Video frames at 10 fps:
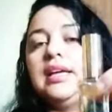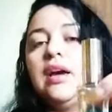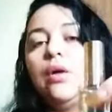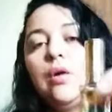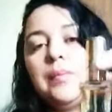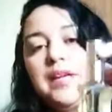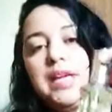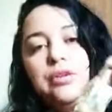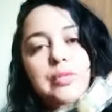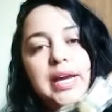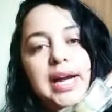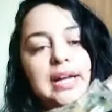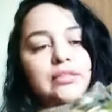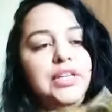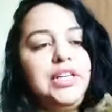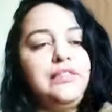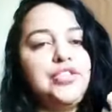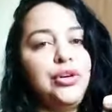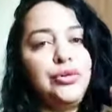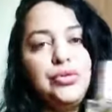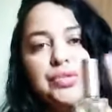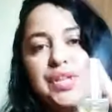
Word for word: Eu comprei ele no Mercado Livre, chegou tudo